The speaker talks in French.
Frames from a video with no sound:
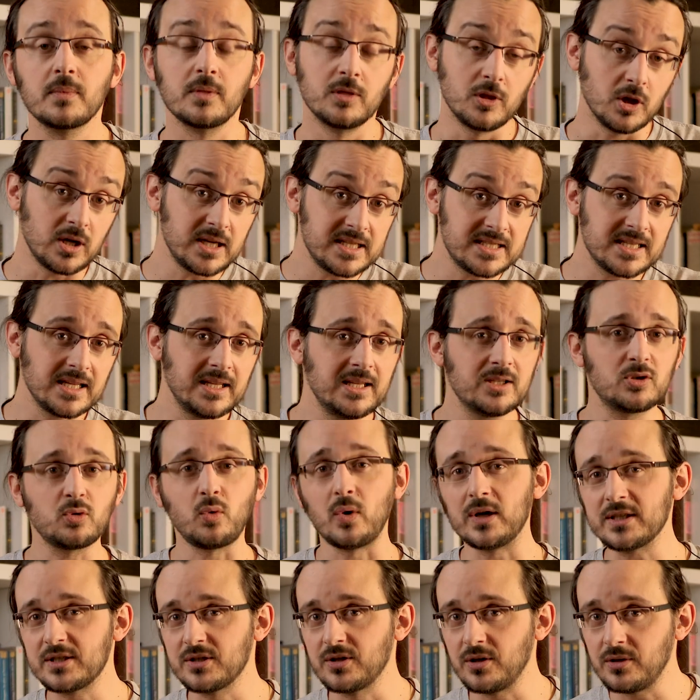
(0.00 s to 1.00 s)
Dans les années
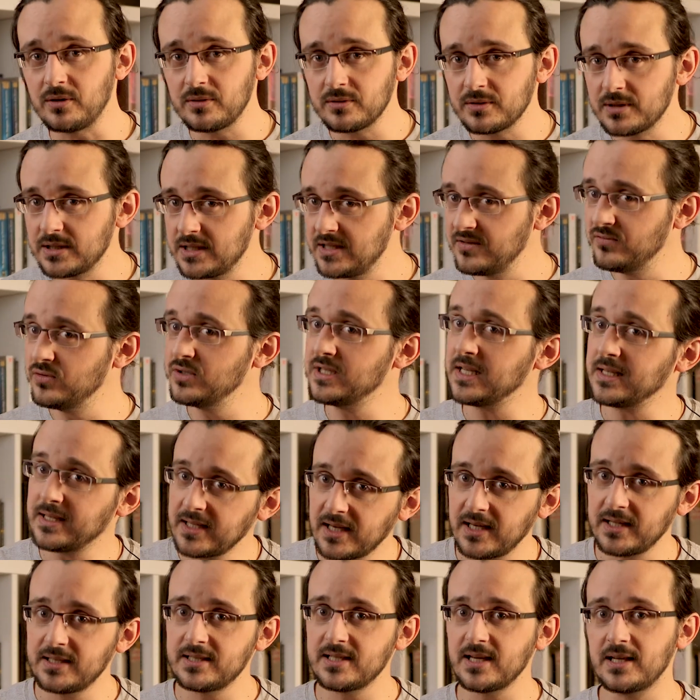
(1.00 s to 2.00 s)
300, si vous êtes
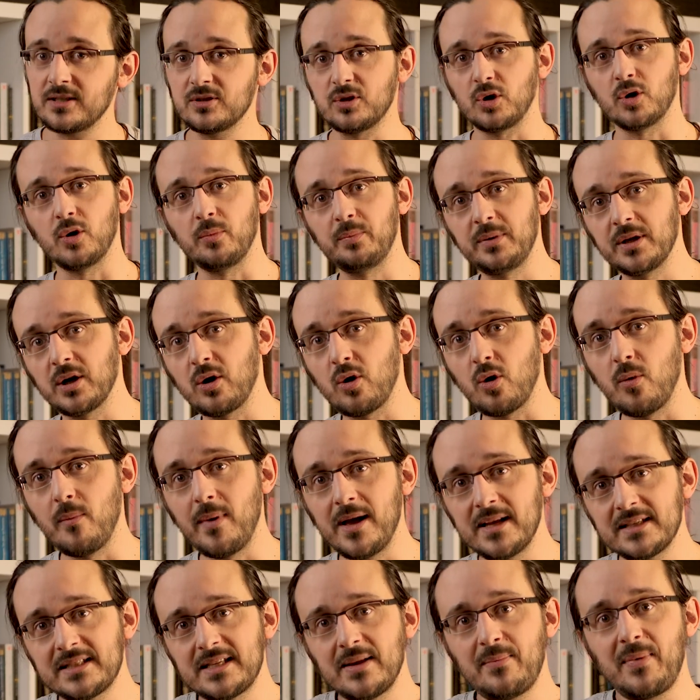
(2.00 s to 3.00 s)
chrétien dans l'Empire
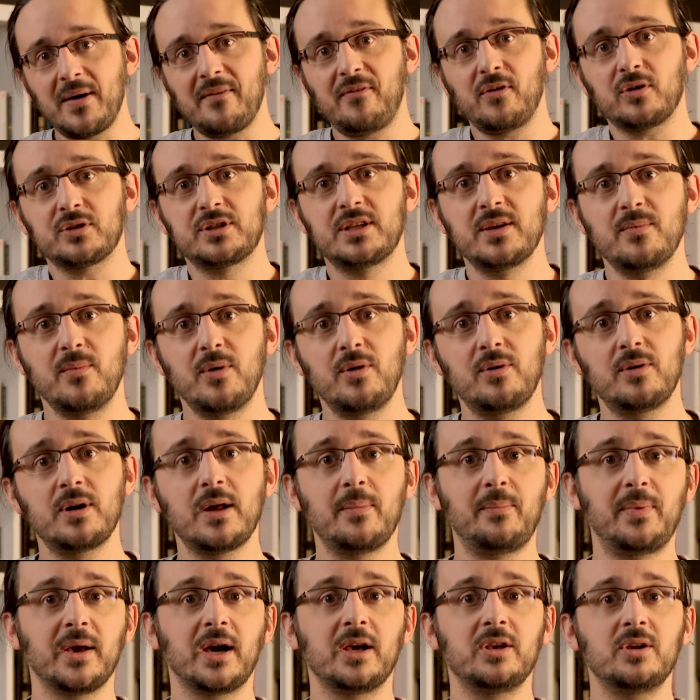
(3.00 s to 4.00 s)
romain, c'est pas forcément
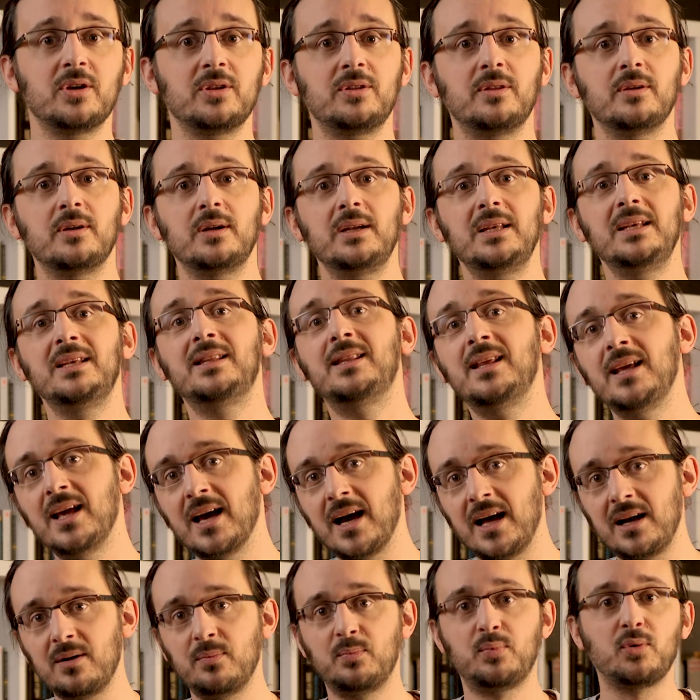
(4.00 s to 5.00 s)
la période
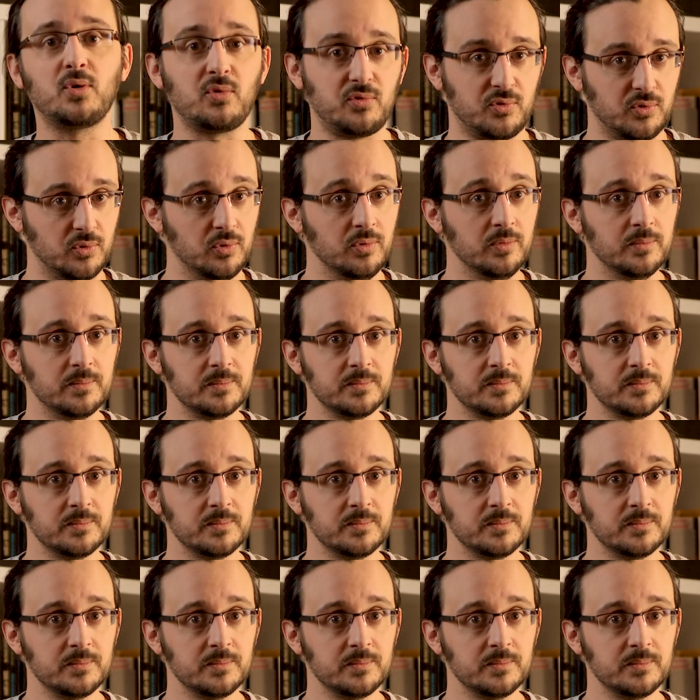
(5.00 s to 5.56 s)
idéale pour vous